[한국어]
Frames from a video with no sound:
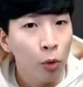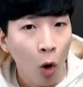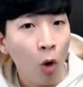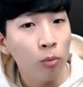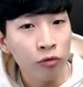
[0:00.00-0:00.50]
뭐
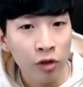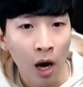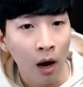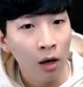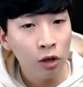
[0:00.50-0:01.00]
영어
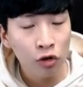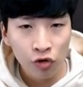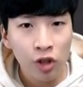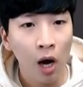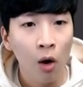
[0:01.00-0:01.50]
문자,
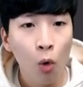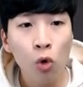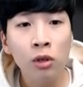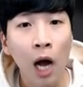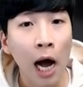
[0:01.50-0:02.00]
숫자
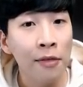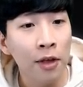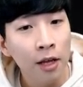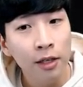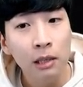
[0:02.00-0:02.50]
혹은
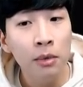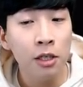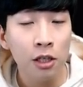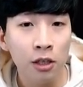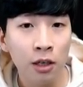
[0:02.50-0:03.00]
간단한
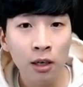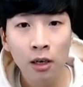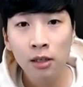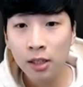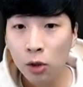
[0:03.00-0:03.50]
이미지들을
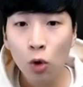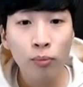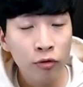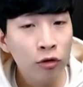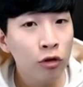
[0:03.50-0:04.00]
스스로
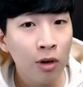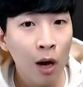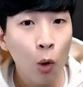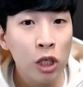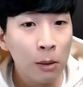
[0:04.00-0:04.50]
분류를
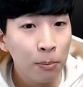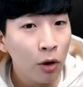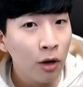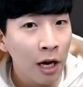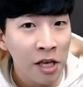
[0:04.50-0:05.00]
하고
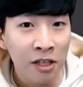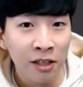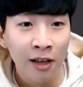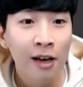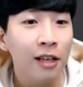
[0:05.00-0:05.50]
식별을
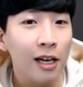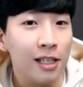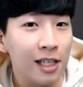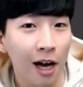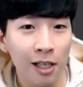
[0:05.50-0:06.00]
해내는
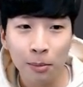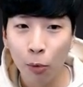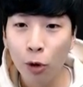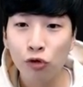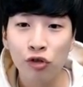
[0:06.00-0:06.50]
테스트까지
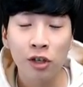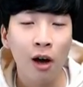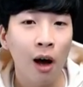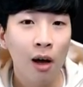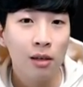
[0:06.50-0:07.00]
보여주니까